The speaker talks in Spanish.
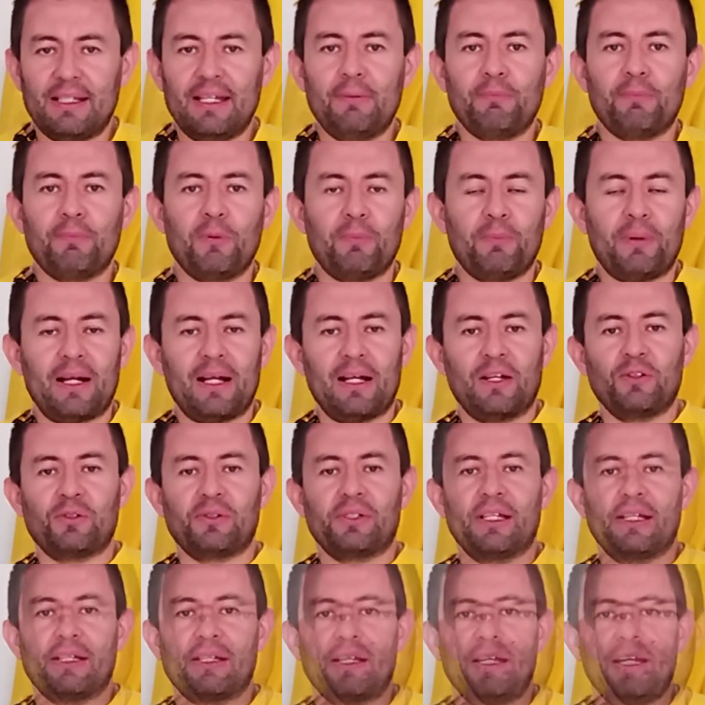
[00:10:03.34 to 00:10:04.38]
tiempo para que
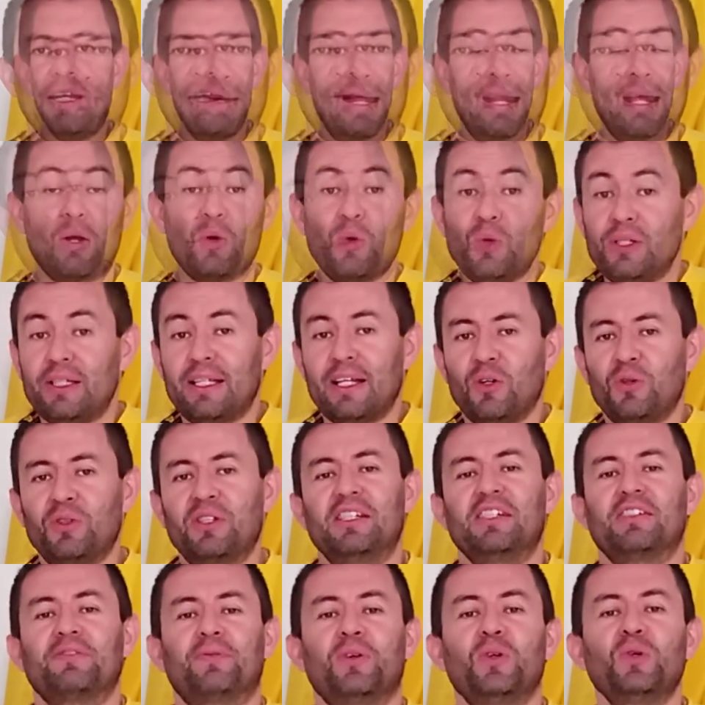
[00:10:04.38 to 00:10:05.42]
usted pregunte o
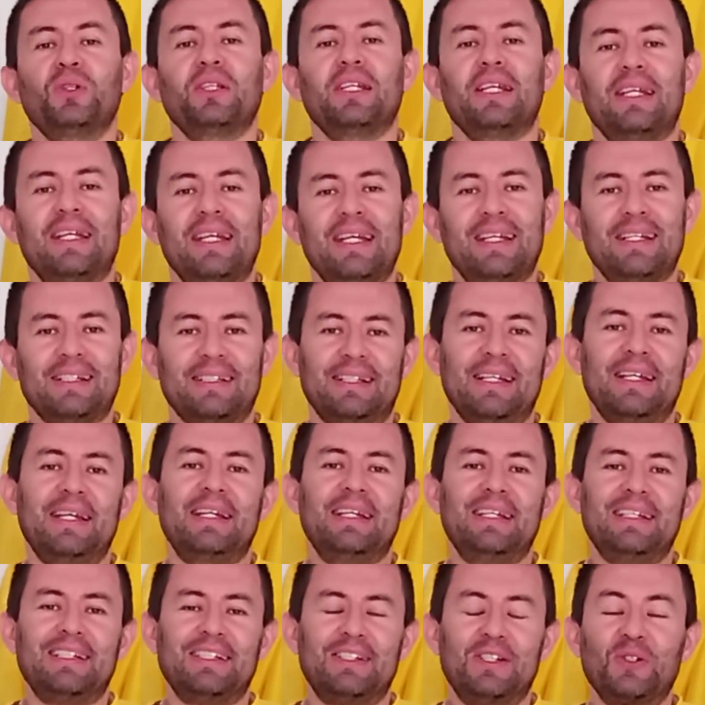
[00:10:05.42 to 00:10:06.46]
disfrute de este
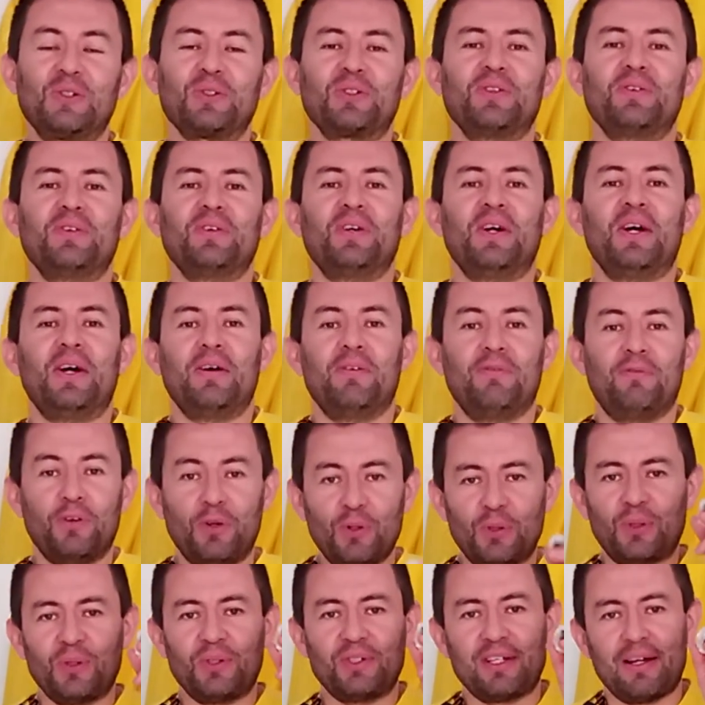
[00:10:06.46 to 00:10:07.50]
delicioso
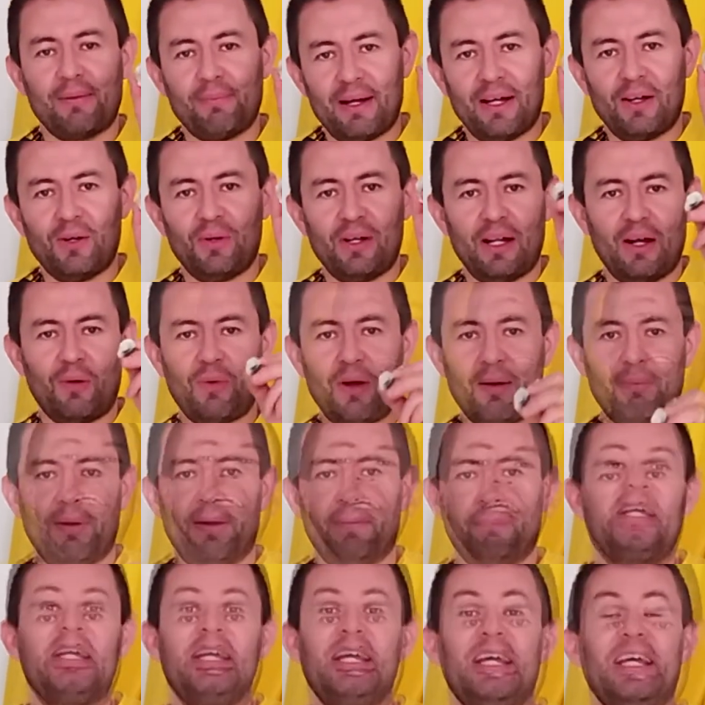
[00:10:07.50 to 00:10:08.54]
fruto llamado la
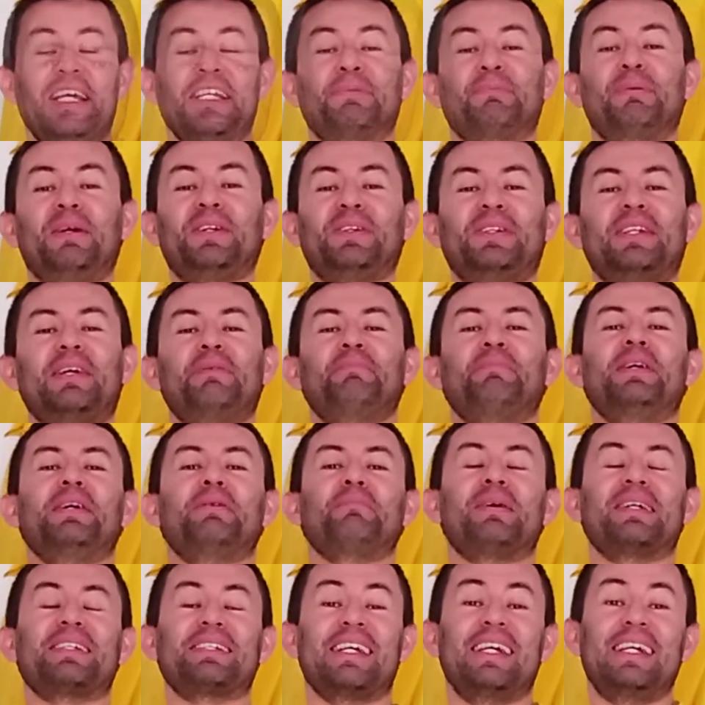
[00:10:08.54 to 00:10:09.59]
guama. Espero también
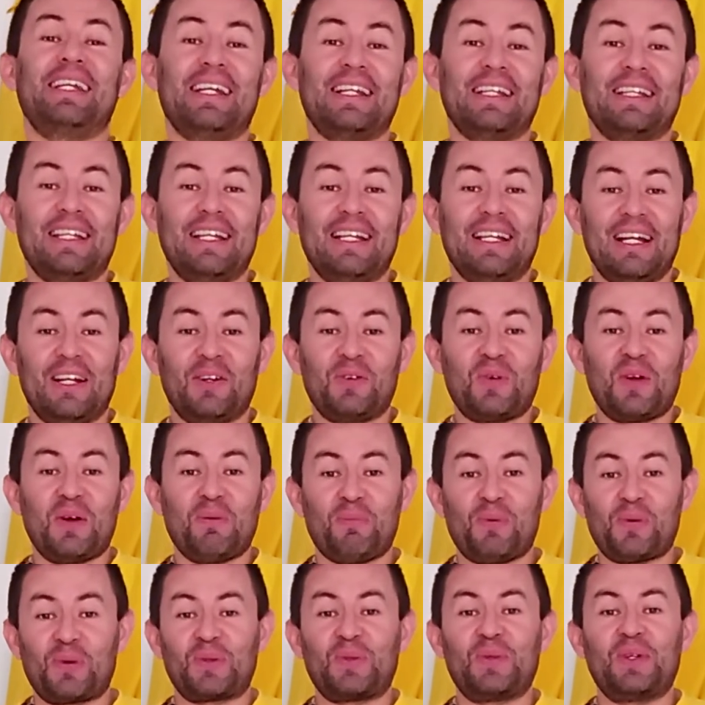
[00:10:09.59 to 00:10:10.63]
más adelante en alguna
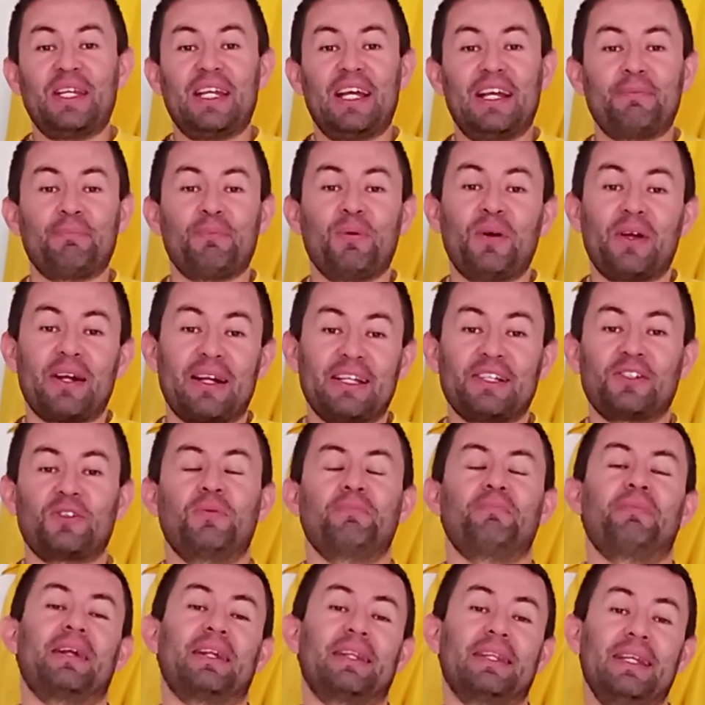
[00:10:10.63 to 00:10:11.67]
oportunidad poderles
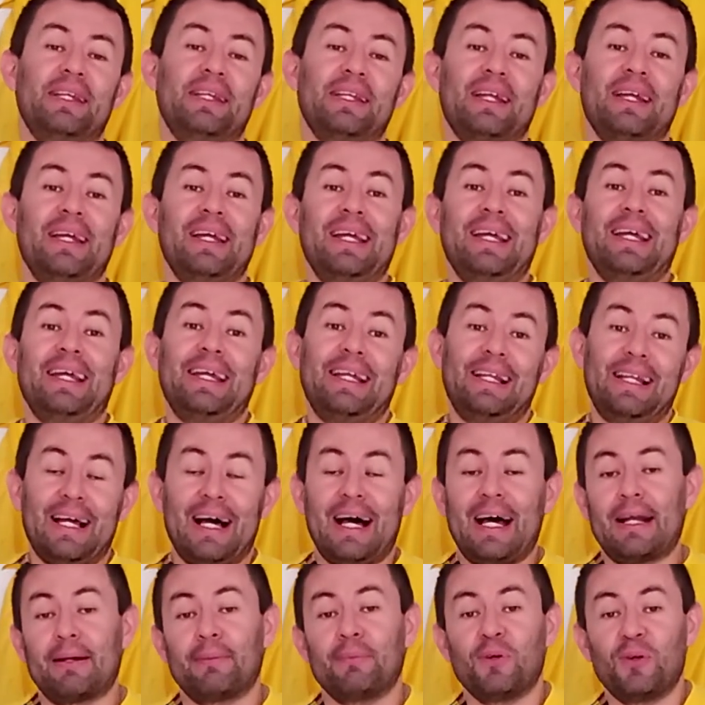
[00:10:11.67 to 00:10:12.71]
compartir el
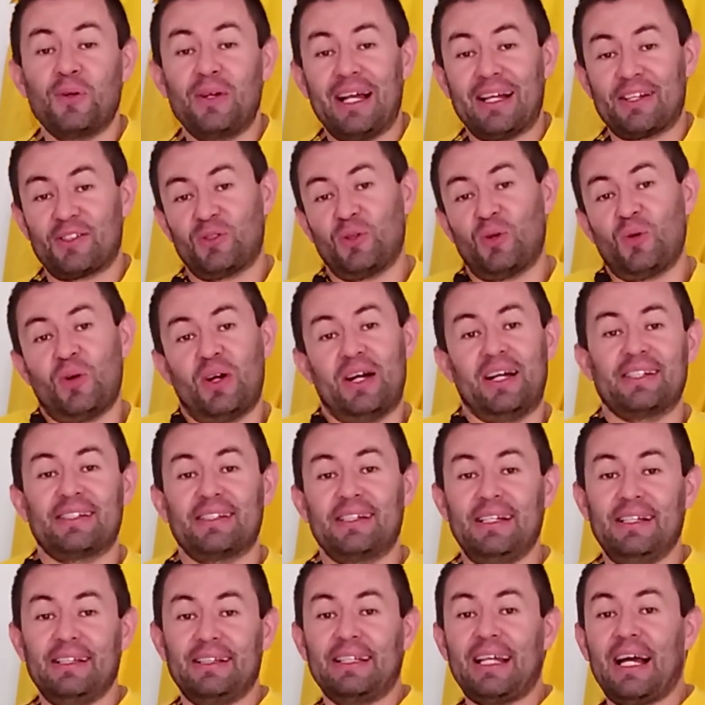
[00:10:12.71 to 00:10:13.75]
árbol, las
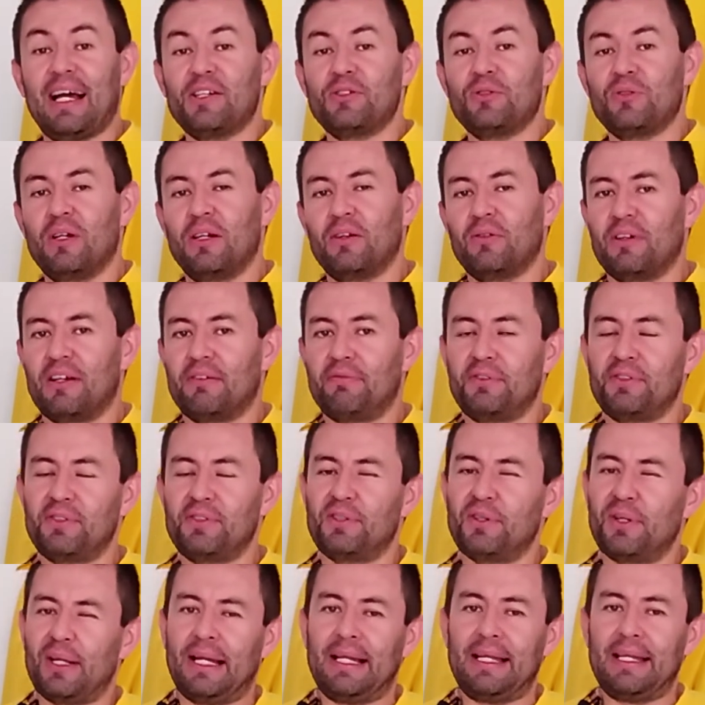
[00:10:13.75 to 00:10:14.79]
hojas, el tallo, alguna
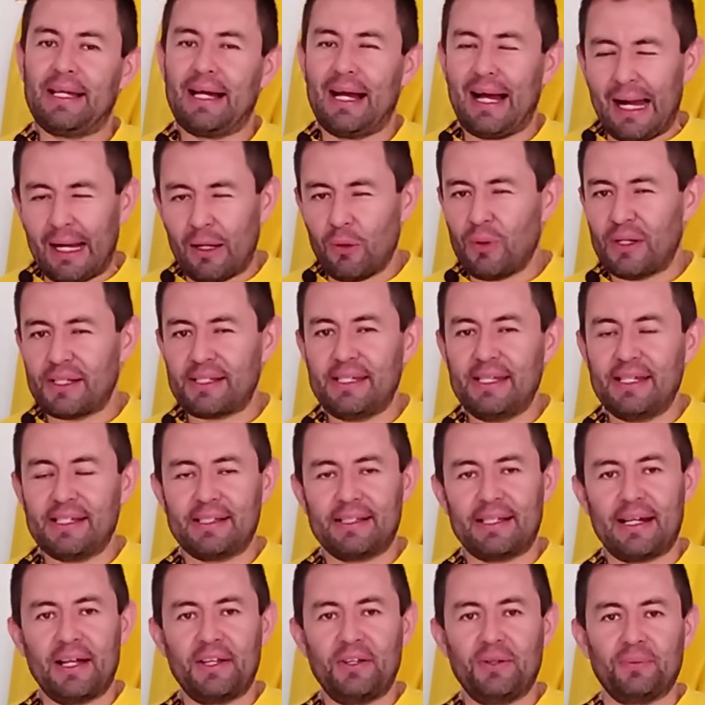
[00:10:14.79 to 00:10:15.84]
funcionalidad, algo así
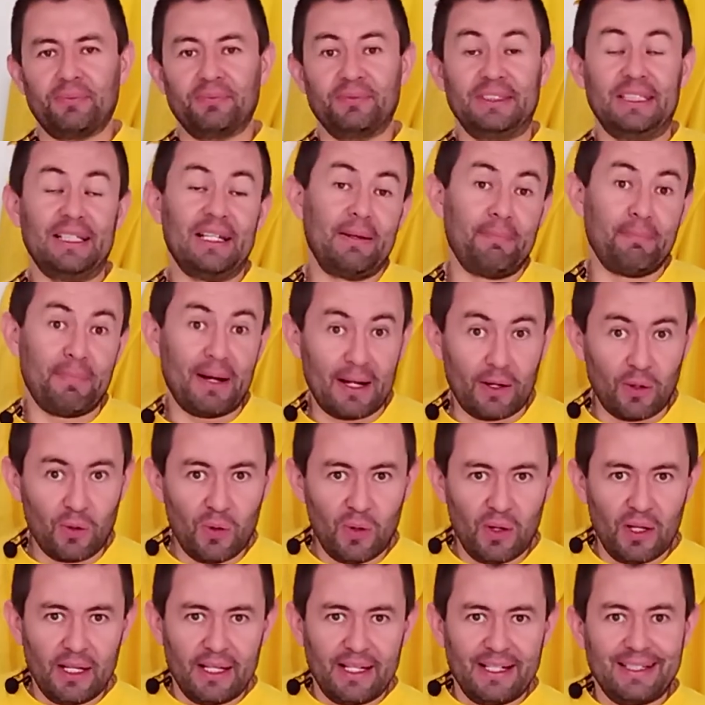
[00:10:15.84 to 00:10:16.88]
extraño. Sin
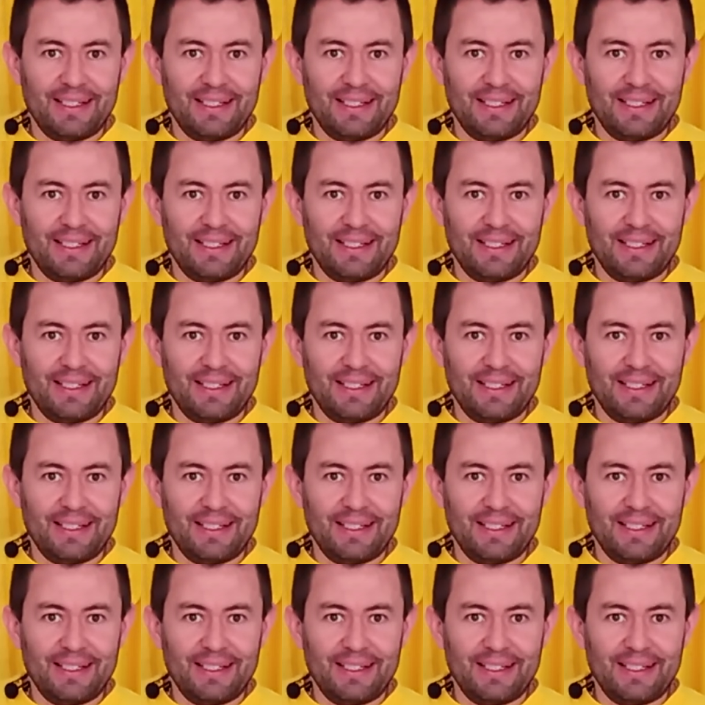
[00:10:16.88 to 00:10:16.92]
embargo,